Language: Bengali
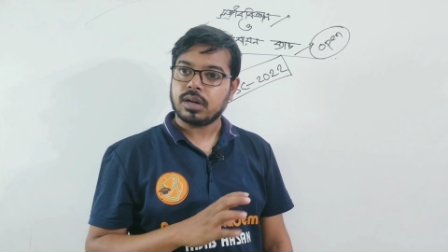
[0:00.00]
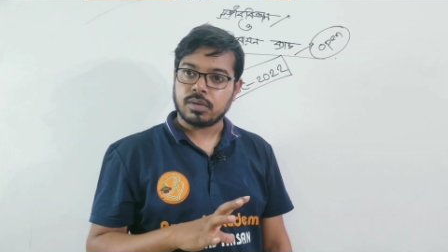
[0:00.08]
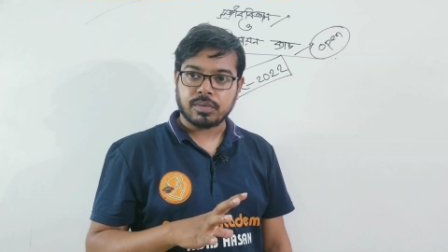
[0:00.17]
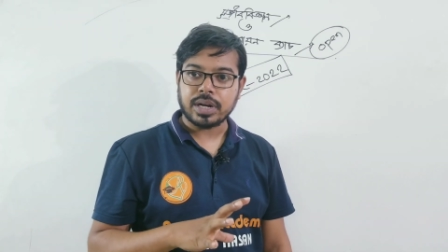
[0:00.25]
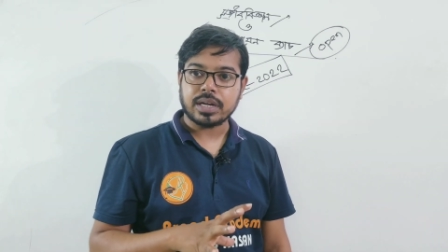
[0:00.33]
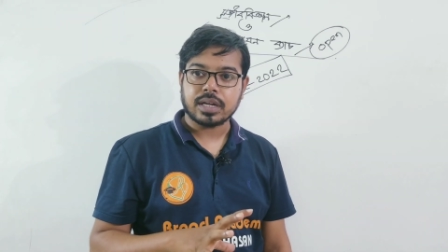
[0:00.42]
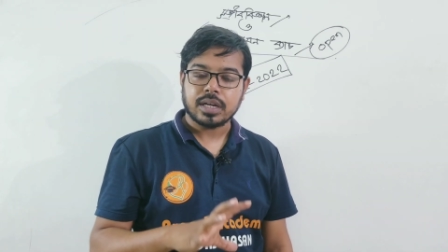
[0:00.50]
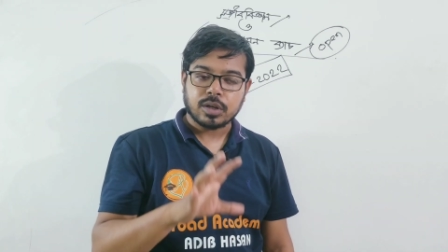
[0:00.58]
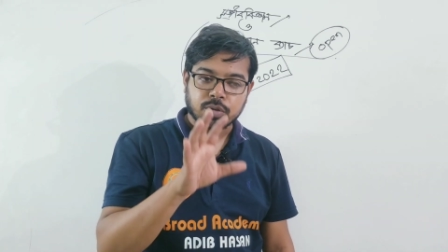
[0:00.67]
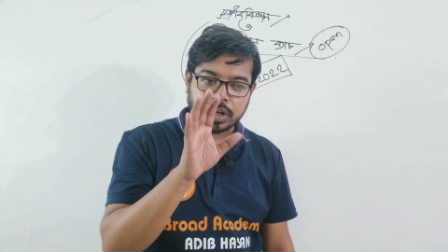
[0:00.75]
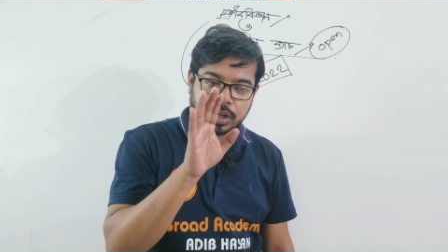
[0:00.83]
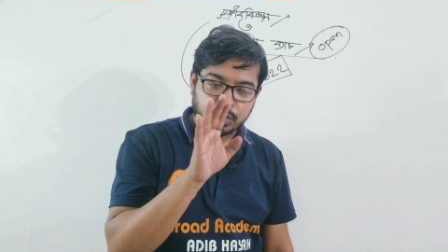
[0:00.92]
রাইট
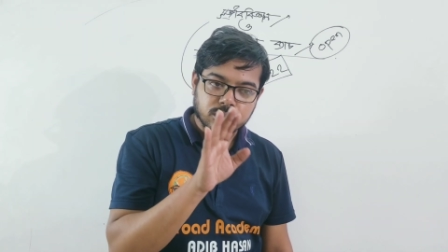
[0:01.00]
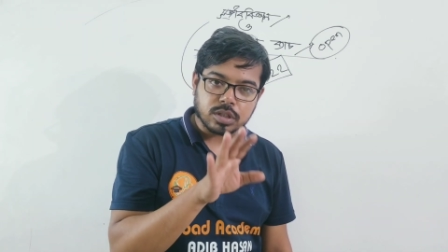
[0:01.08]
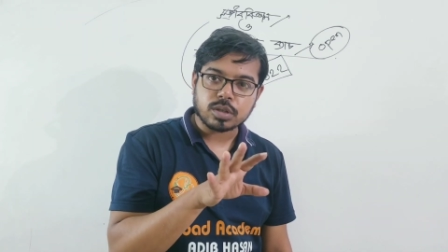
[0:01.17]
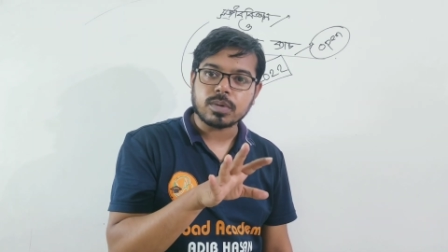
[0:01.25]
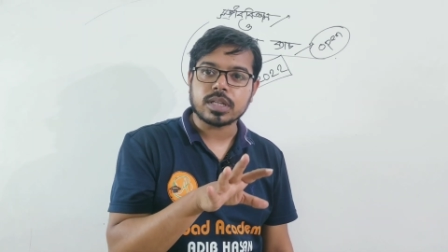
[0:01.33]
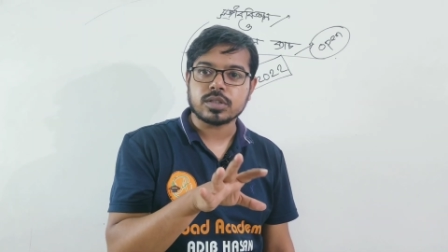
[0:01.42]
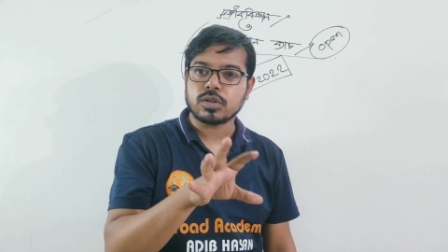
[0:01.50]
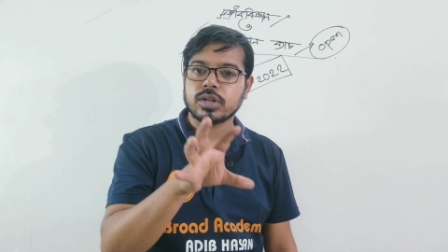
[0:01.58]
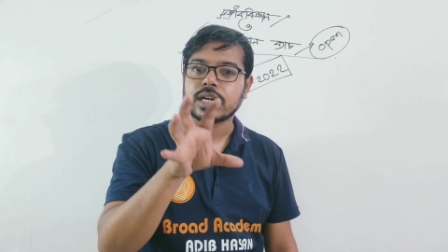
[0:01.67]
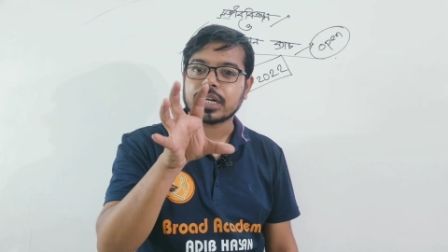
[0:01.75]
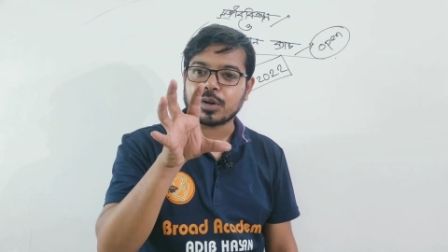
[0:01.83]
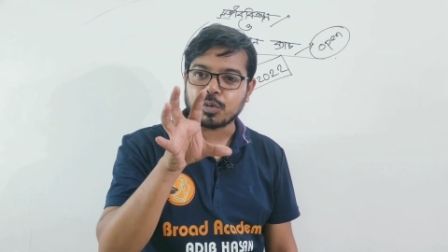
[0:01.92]
তো এটা হচ্ছে তোমাদের জন্য
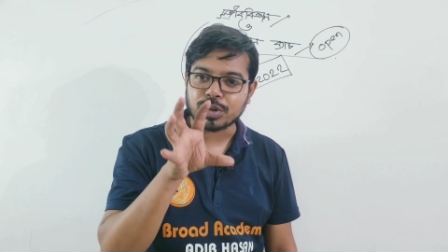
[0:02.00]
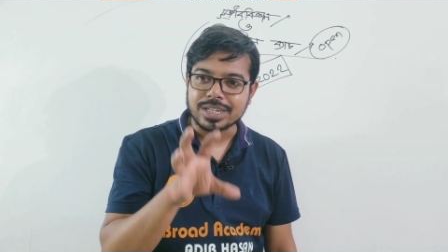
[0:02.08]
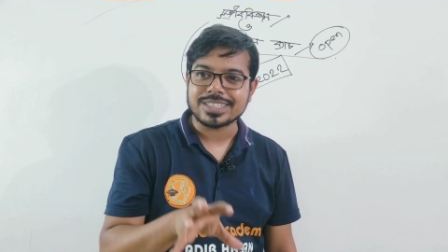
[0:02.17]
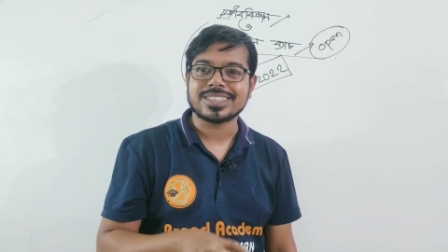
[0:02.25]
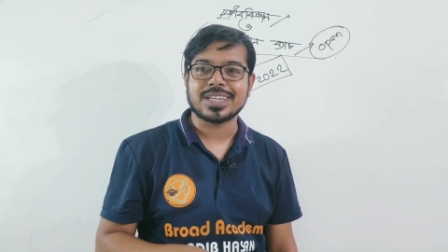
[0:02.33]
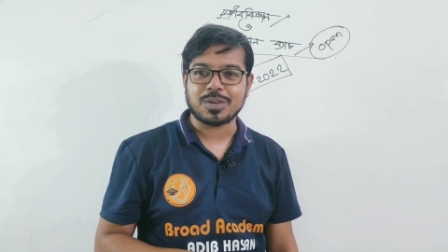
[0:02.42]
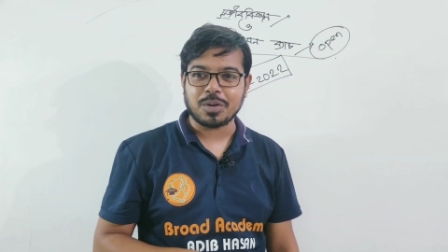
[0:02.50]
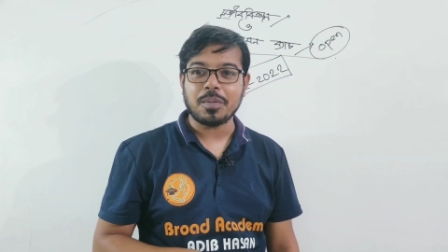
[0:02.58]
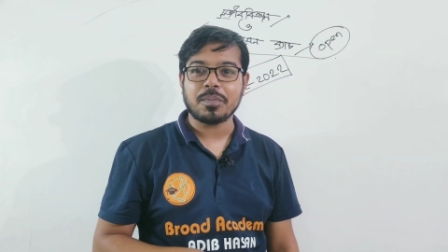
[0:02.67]
একটা নোটিশ ছিল